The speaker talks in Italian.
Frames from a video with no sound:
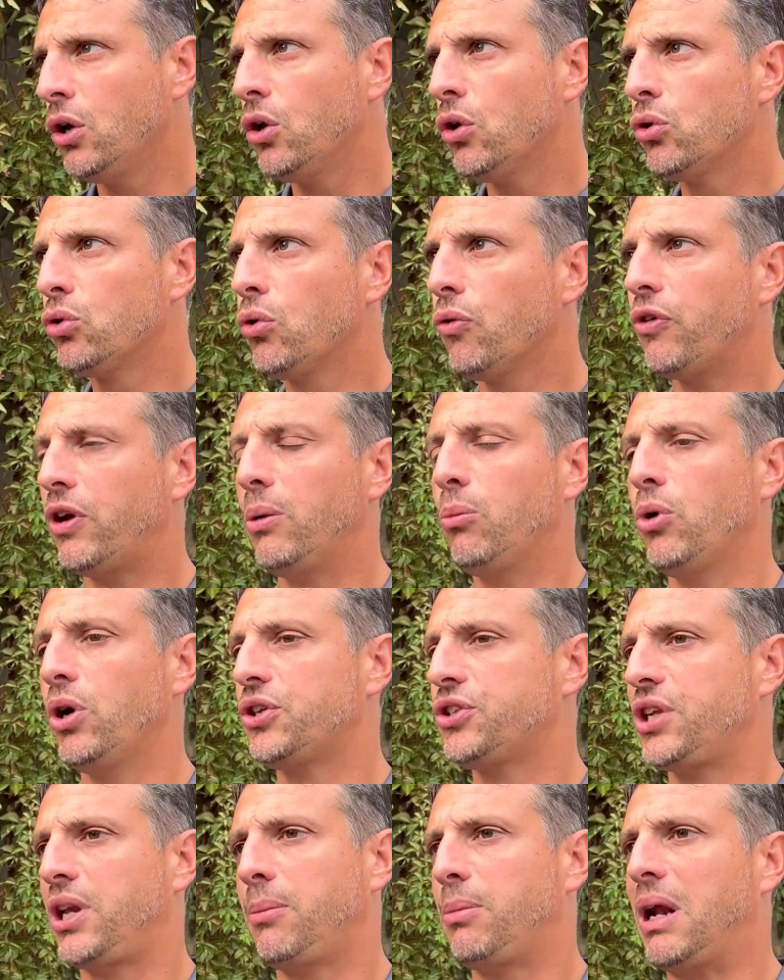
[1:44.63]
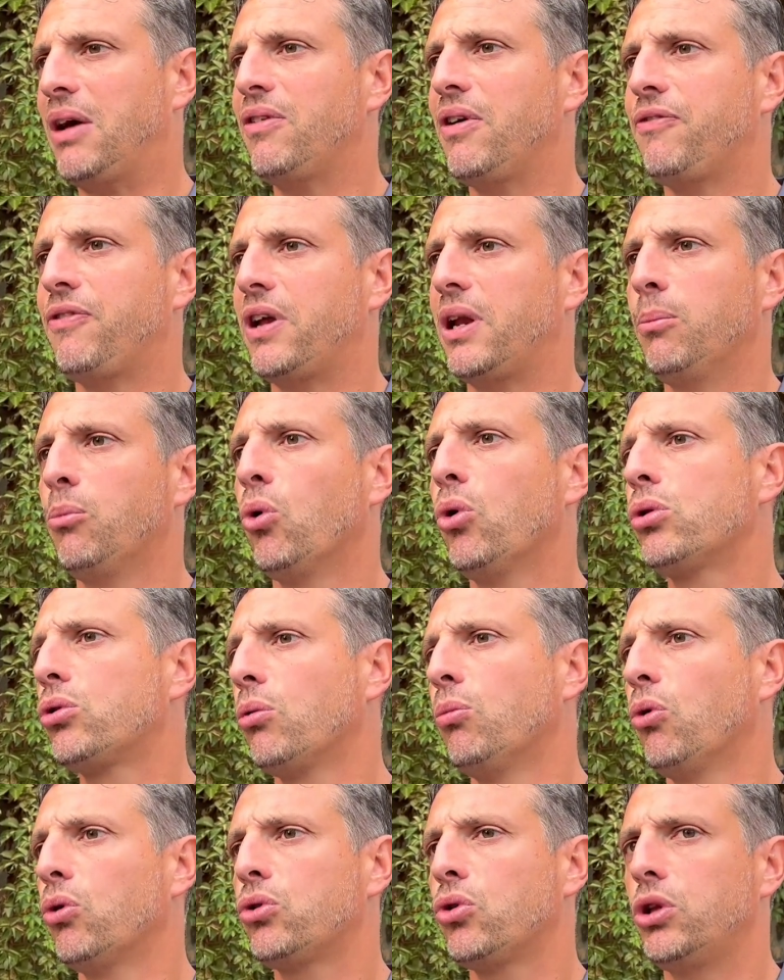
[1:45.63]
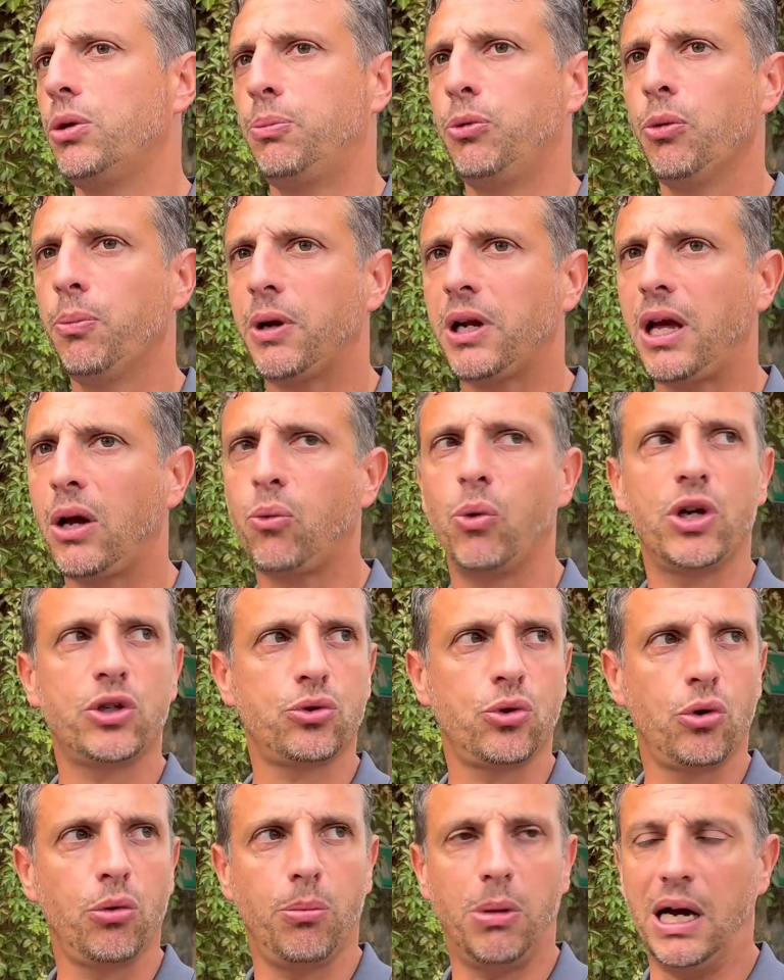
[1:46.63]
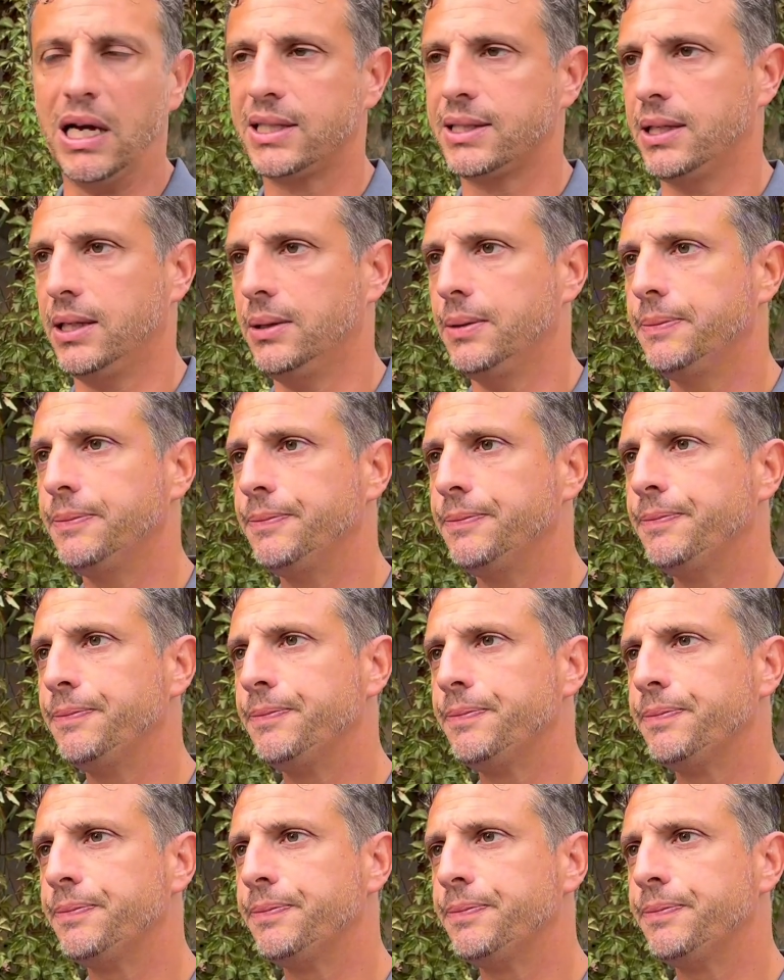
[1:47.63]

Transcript: dovremo essere bravi a fare molto molto di più perché questo non basta.